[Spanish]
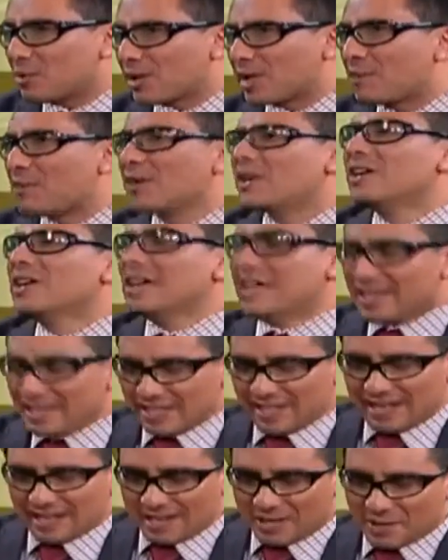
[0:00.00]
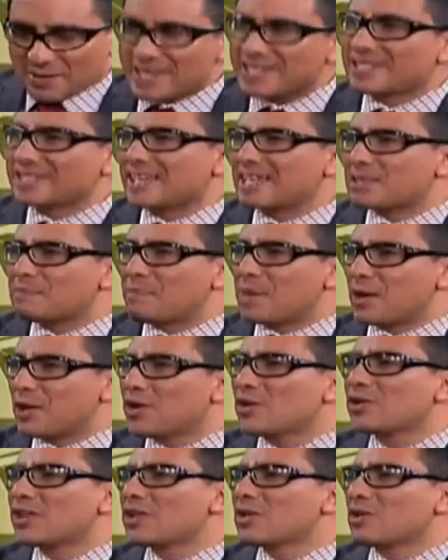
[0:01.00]
Porque bueno, tienen revistas,
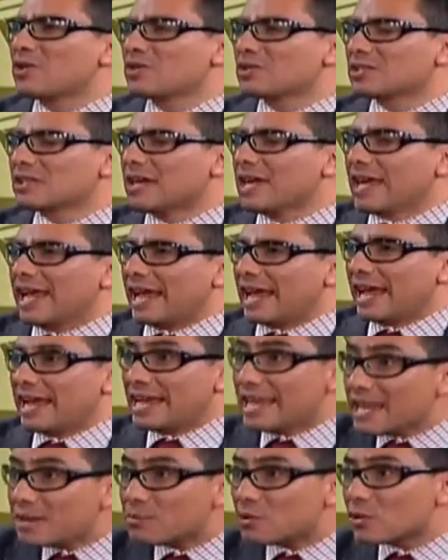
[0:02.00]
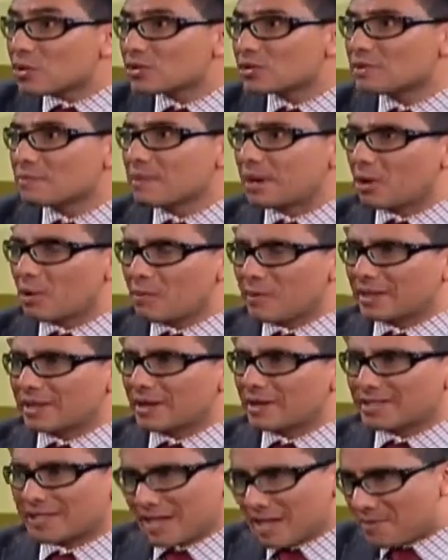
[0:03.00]
periódicos, eh, libros, me
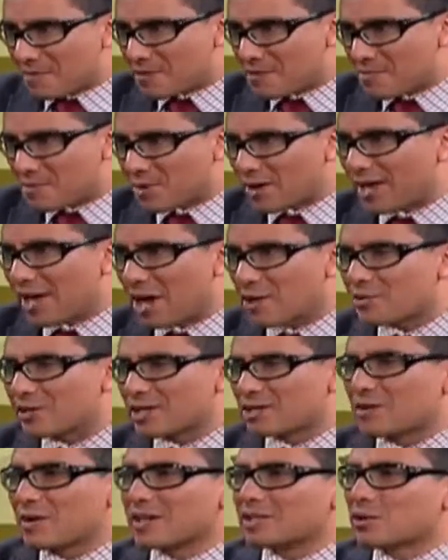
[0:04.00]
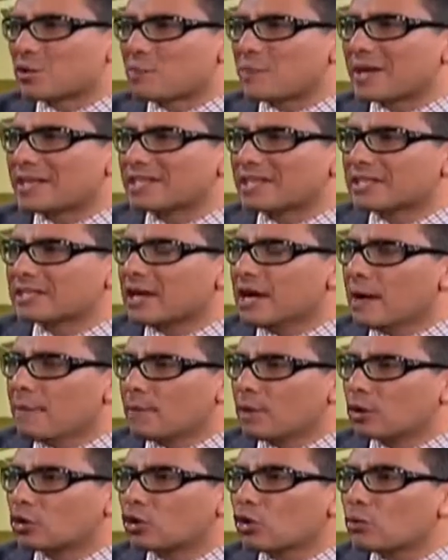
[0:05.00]
comentabas que ya vienen por ahí algunas nuevas sorpresas,
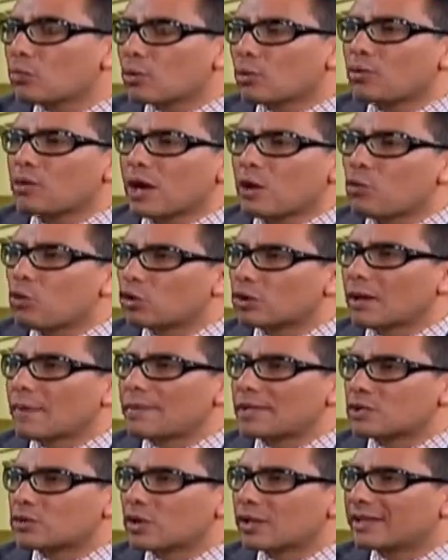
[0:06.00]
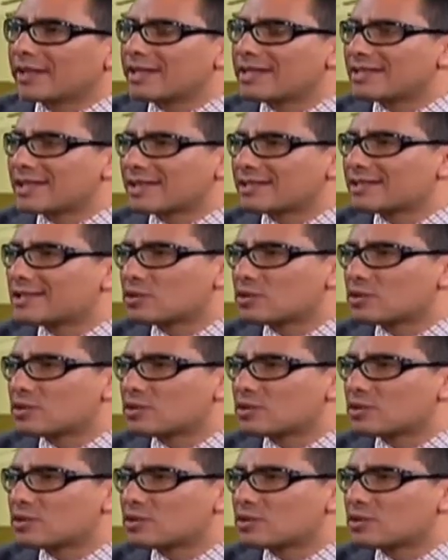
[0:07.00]
pero todo por una cuota mensual tienes